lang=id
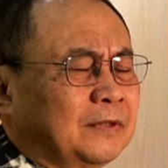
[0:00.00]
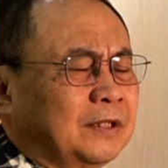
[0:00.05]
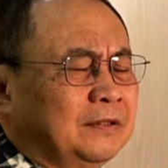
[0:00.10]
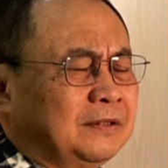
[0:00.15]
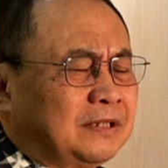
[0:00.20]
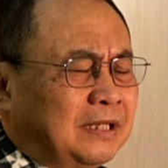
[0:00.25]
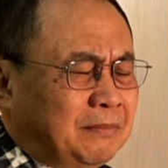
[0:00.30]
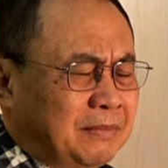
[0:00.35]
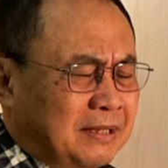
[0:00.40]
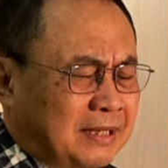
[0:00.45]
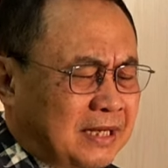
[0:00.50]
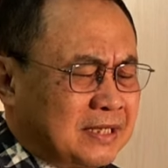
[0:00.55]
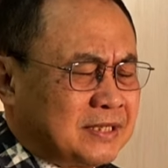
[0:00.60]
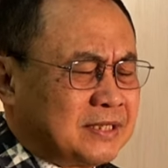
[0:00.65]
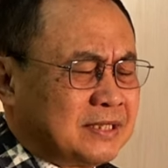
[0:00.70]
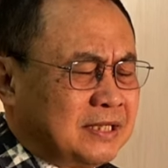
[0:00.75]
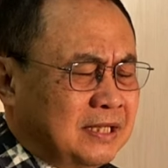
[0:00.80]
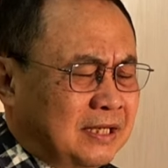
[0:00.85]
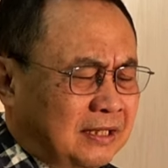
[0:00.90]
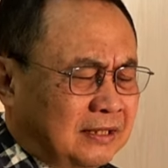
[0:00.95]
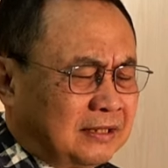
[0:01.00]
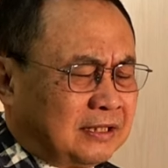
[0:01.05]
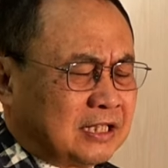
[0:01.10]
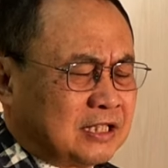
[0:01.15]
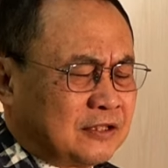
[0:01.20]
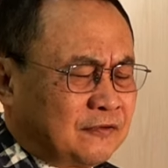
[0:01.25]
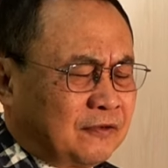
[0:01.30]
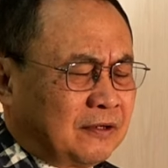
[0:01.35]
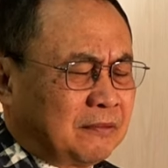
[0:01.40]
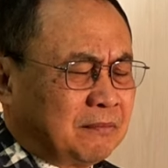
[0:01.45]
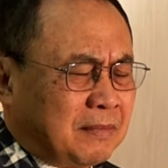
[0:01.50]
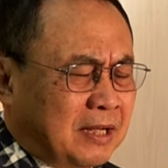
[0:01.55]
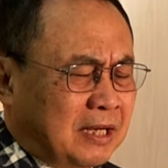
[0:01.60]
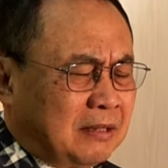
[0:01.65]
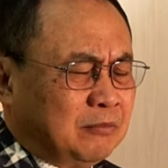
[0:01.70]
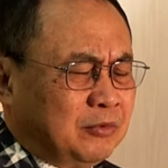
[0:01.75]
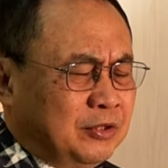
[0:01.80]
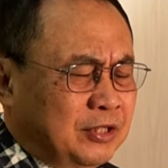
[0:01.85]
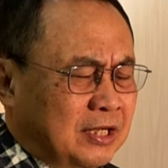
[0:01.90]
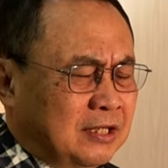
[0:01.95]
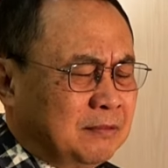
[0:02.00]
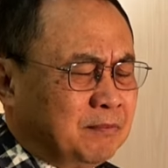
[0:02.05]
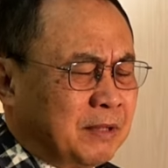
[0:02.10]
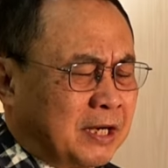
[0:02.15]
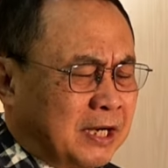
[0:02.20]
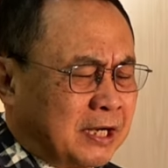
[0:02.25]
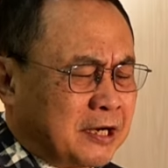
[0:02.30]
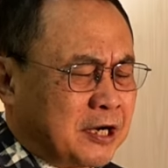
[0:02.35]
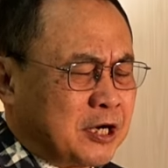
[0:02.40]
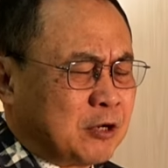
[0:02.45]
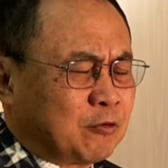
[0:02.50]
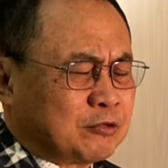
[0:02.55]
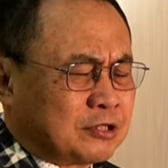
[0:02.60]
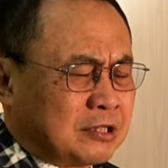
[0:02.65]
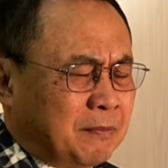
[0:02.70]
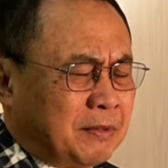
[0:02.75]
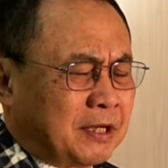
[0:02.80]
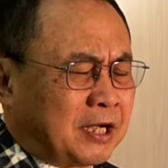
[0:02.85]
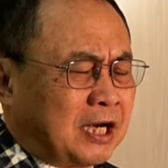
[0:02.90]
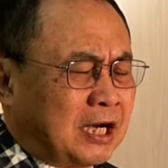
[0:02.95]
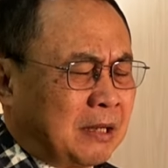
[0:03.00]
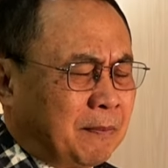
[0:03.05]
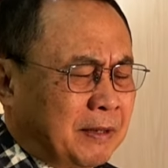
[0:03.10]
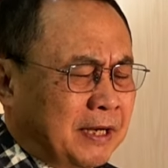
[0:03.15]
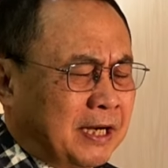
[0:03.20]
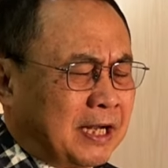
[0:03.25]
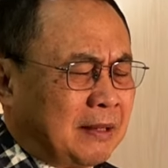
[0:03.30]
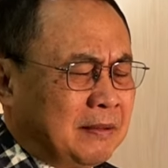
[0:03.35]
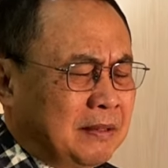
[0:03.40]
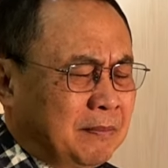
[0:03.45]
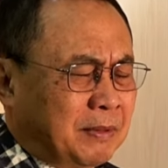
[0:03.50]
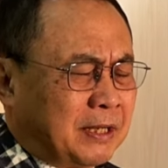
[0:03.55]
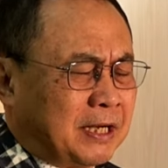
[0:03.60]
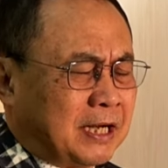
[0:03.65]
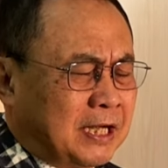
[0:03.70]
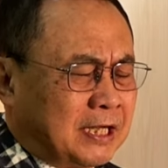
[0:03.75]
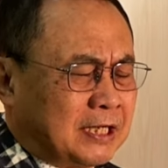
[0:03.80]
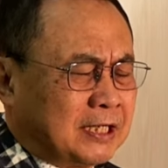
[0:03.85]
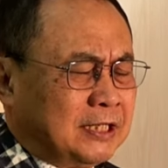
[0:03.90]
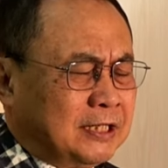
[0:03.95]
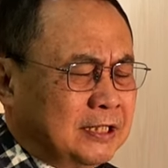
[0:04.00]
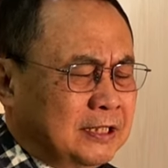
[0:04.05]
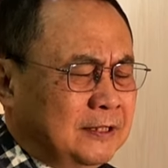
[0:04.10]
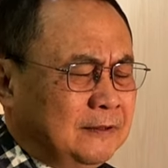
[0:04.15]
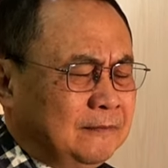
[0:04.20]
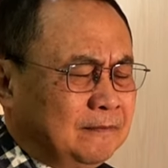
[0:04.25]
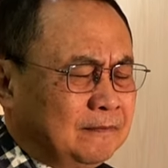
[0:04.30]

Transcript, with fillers: terima kasih atas firmanmu yang berkenan kau sampaikan kepada kami pada hari ini.